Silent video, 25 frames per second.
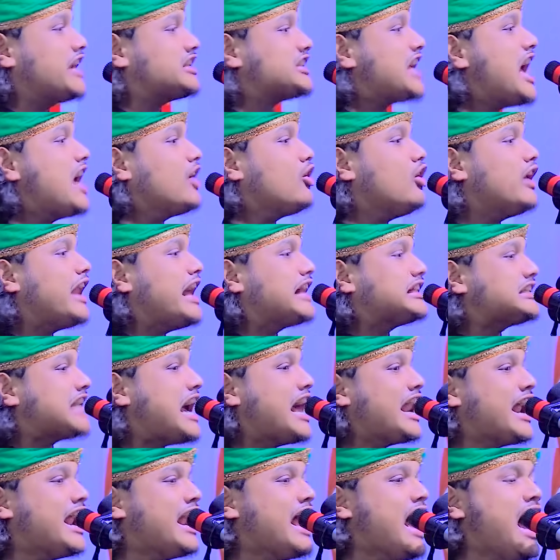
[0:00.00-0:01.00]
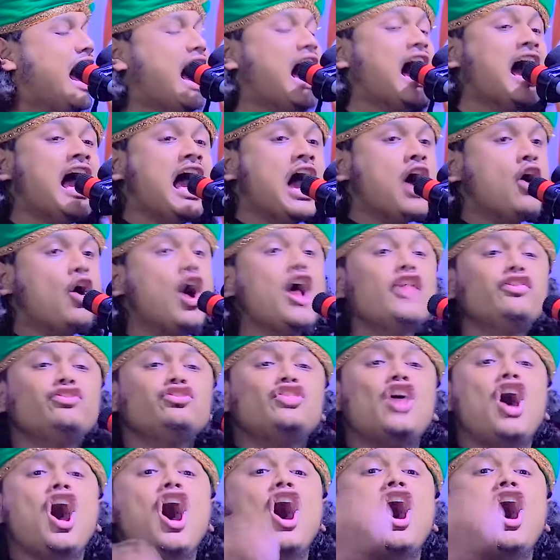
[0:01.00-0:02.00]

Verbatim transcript: নেশা করা ছাড়ে না অন্ধ